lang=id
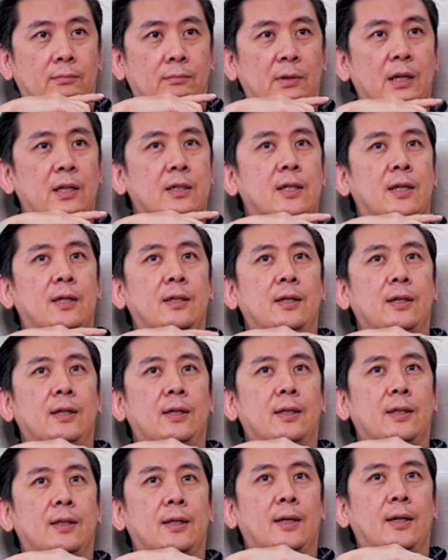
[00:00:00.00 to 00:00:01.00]
Biasanya
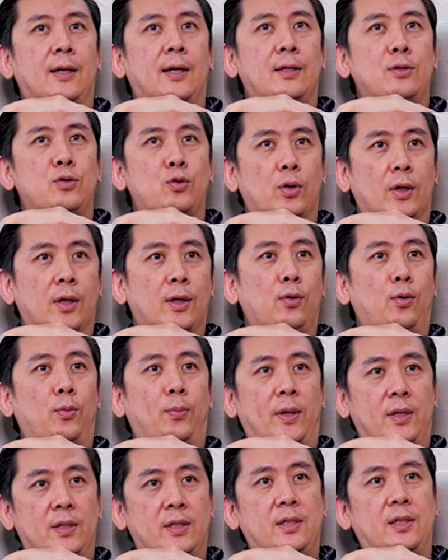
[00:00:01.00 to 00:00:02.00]
kita anjurkan
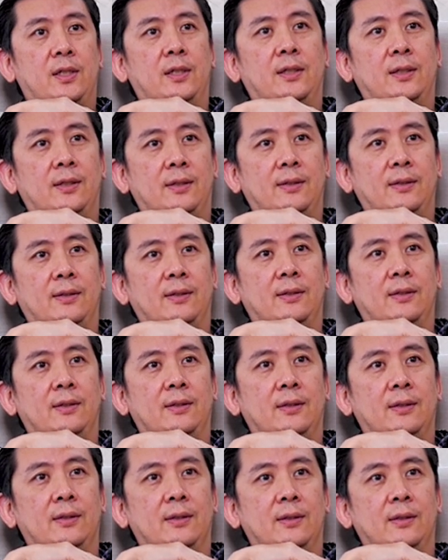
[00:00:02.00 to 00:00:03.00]
operasi.
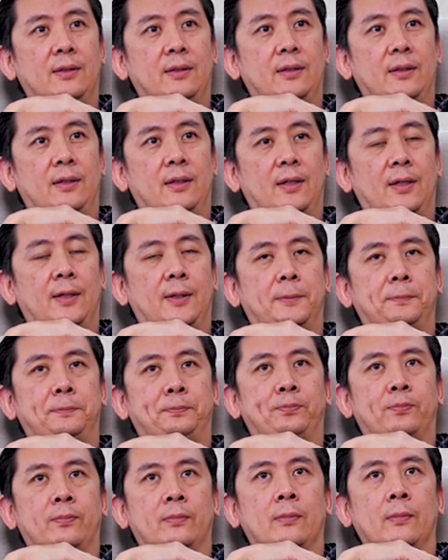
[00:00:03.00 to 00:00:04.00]
Ya.
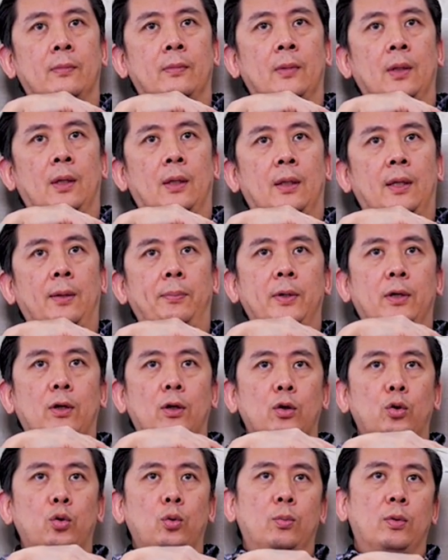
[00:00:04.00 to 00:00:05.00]
Tapi
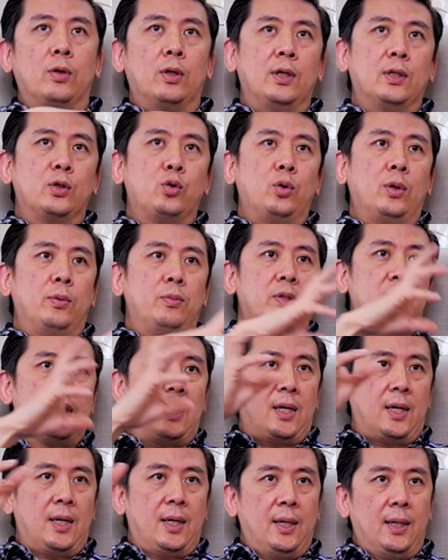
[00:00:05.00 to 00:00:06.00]
kalau tumornya sudah
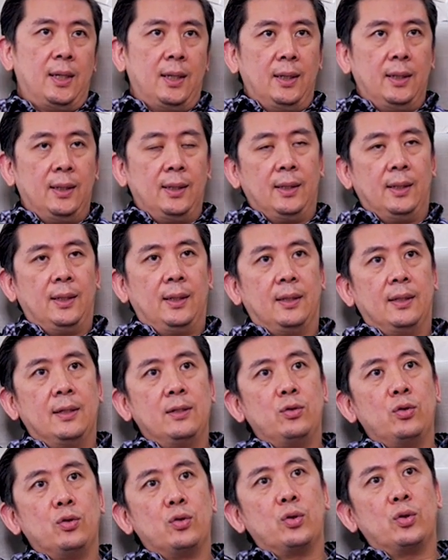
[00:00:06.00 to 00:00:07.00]
besar, kita
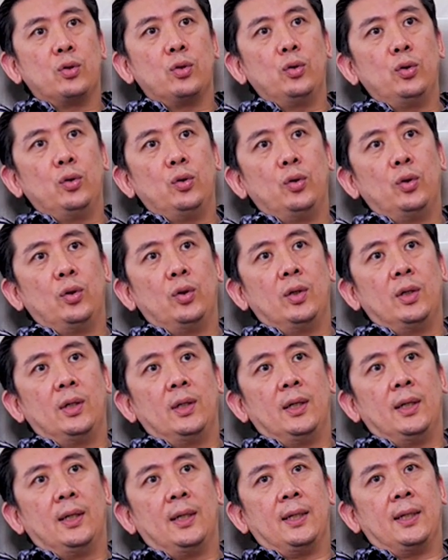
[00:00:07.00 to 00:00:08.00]
justru
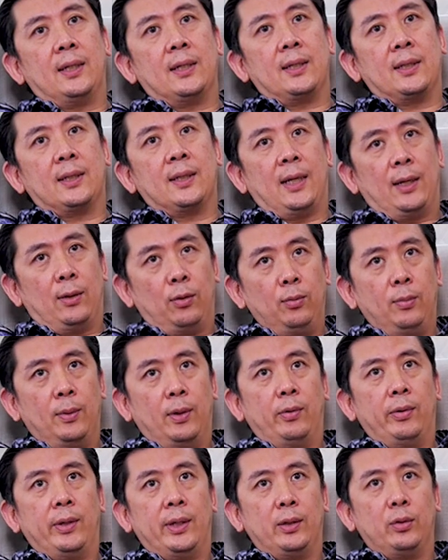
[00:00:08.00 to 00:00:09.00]
uh, tahu
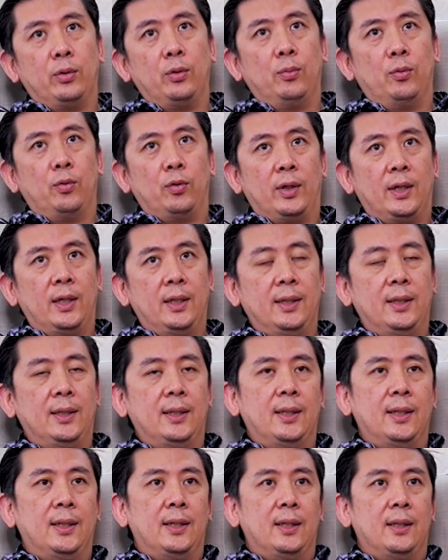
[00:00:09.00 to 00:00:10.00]
bahwa itu mungkin
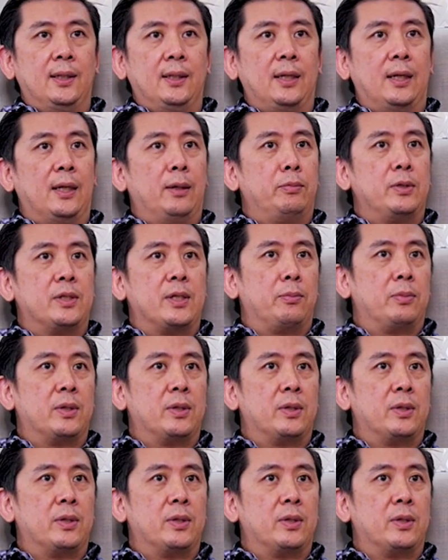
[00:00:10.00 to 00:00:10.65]
tidak bisa